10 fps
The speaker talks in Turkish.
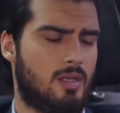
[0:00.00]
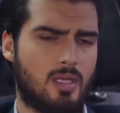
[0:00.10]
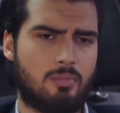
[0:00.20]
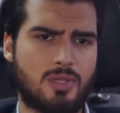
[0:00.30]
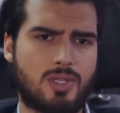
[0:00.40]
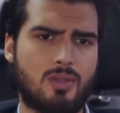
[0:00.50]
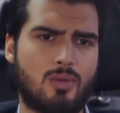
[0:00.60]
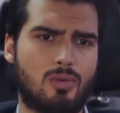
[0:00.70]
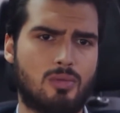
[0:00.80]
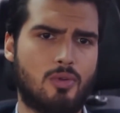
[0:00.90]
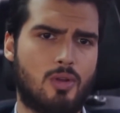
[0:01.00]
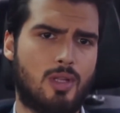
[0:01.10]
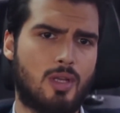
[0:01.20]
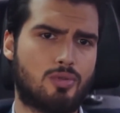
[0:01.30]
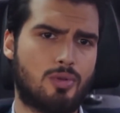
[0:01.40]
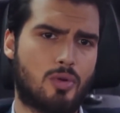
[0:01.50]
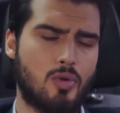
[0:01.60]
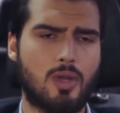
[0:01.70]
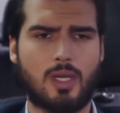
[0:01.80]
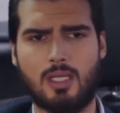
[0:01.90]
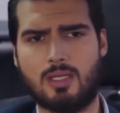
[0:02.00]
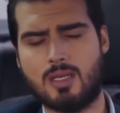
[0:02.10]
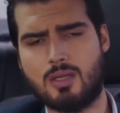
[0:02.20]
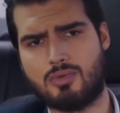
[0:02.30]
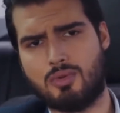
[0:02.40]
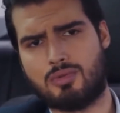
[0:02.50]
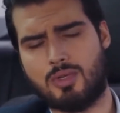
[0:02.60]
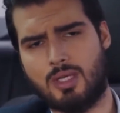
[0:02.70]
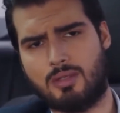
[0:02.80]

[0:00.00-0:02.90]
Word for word: Neyin peşinde olduğumu öğleden sonra konağa gelirsen gülürsün